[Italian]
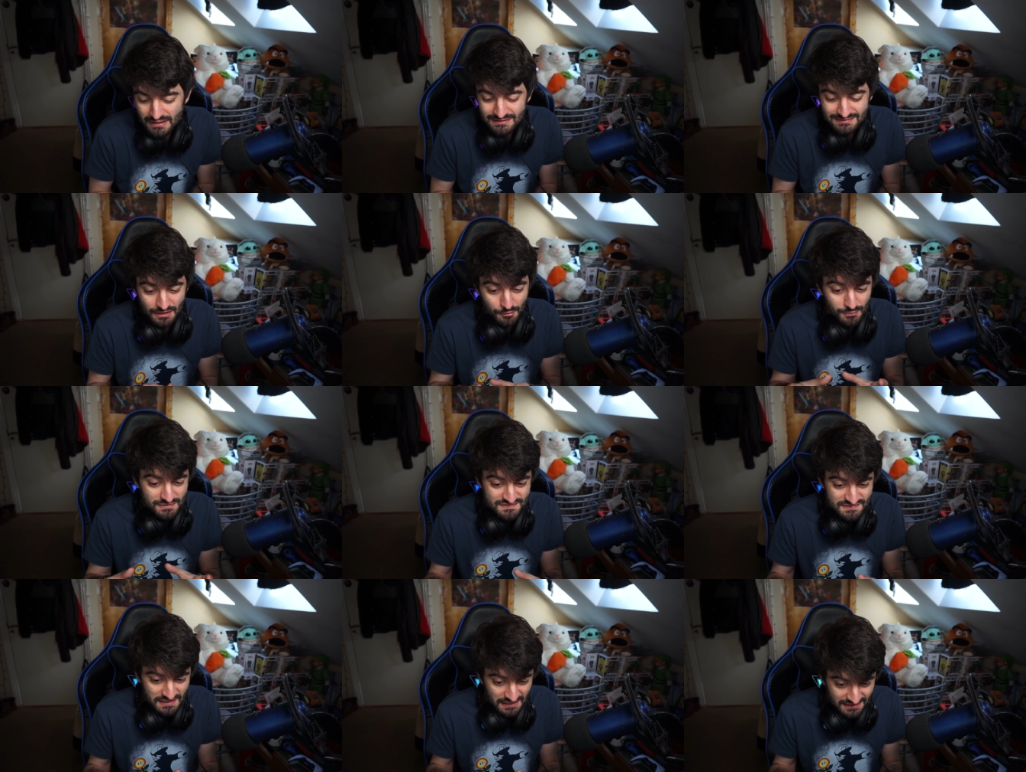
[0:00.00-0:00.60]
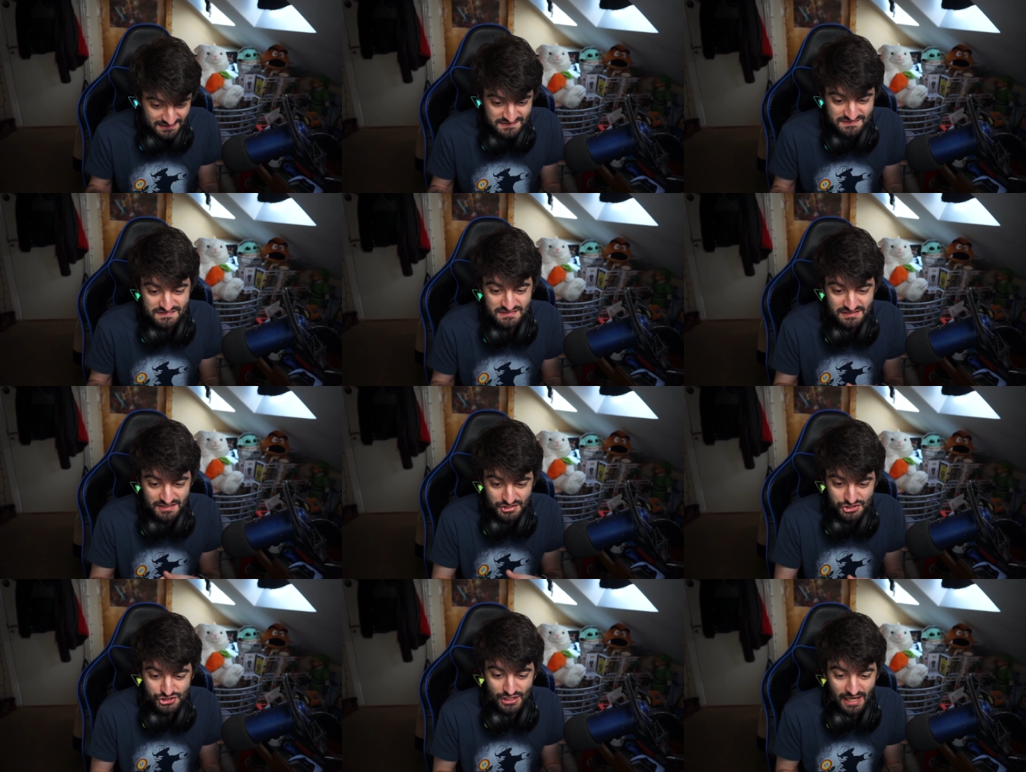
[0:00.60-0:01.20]
Tra queste
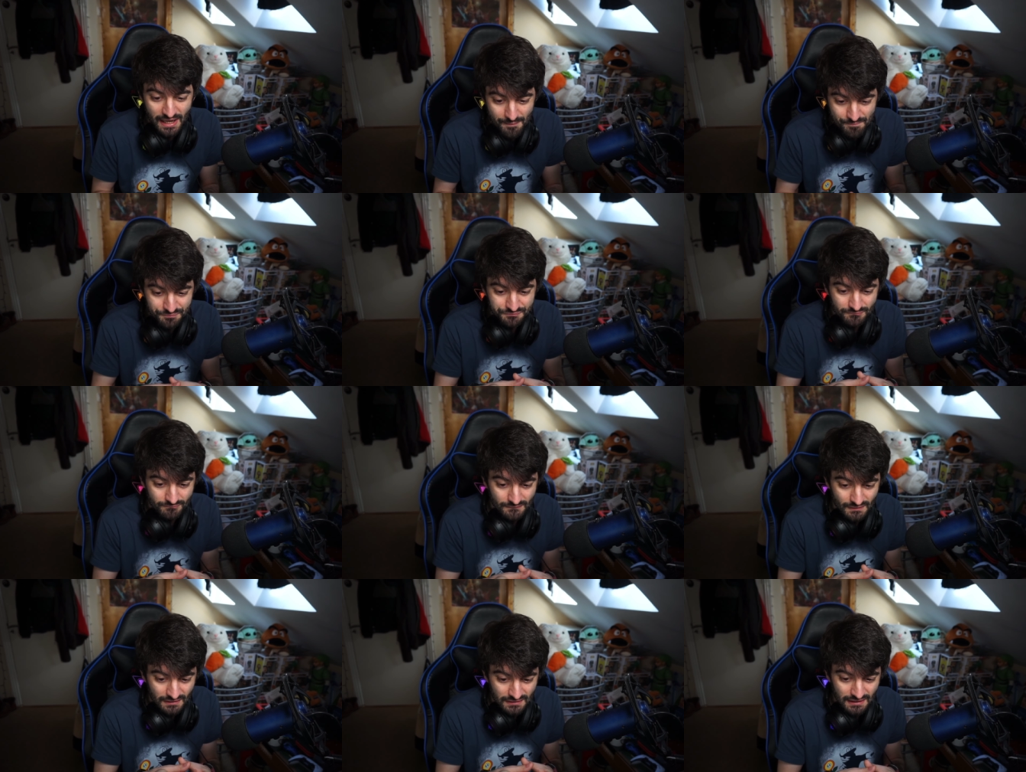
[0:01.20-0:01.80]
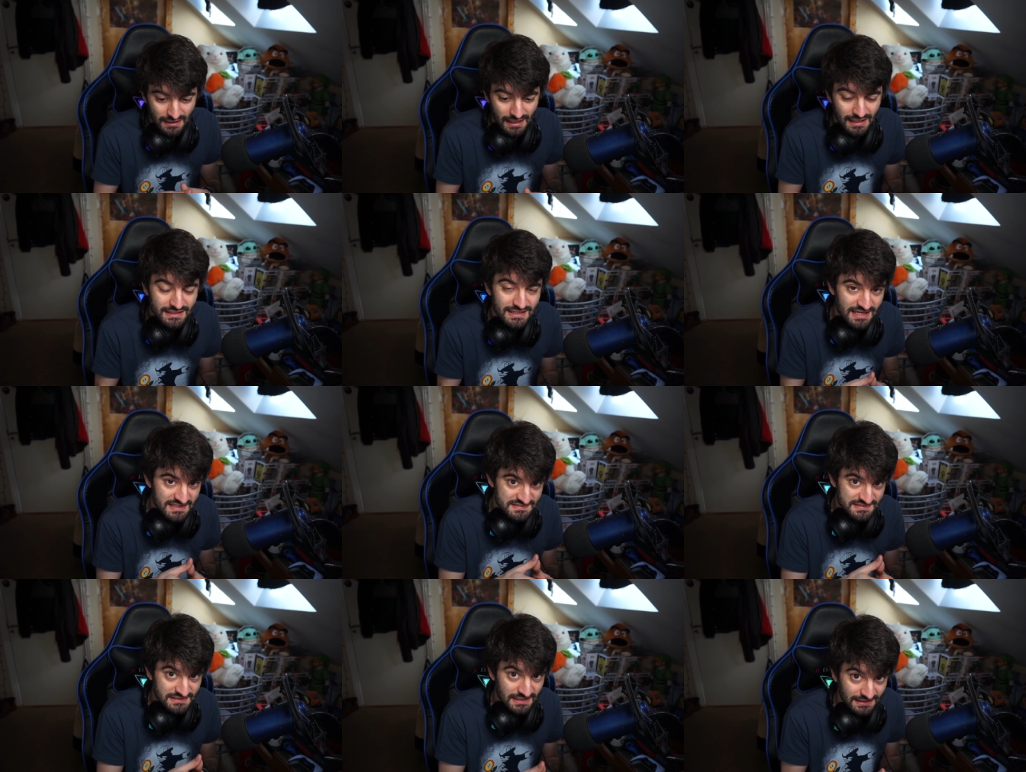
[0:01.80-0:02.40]
ragazzine c'è
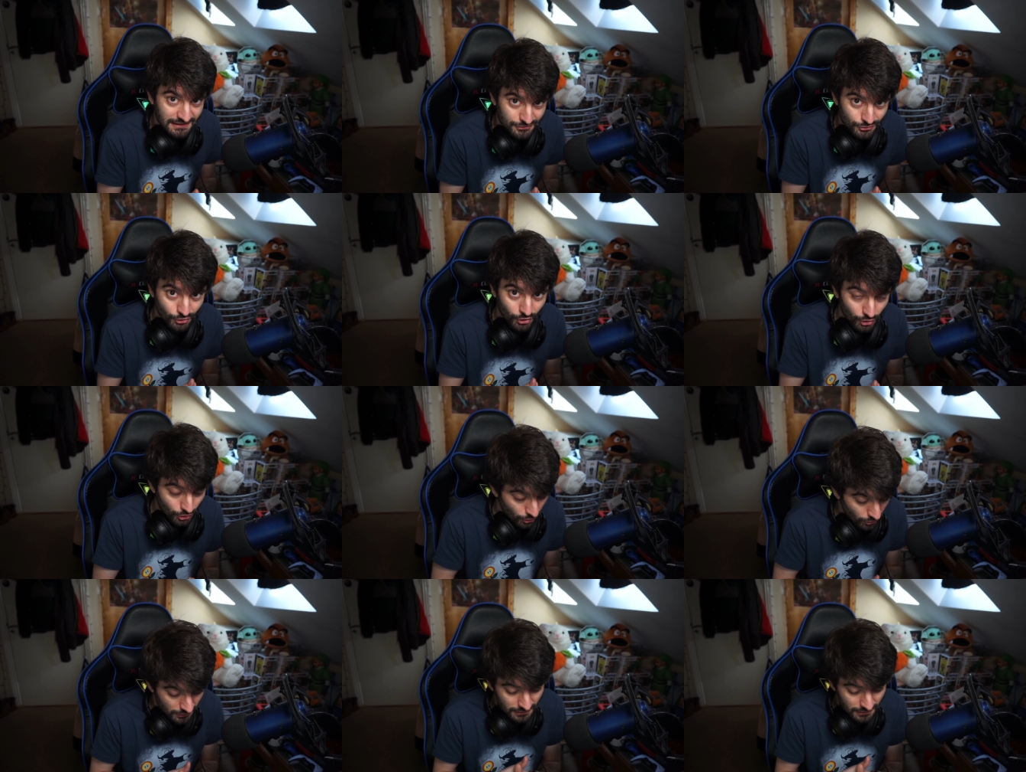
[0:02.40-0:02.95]
Ayase Nagatoro.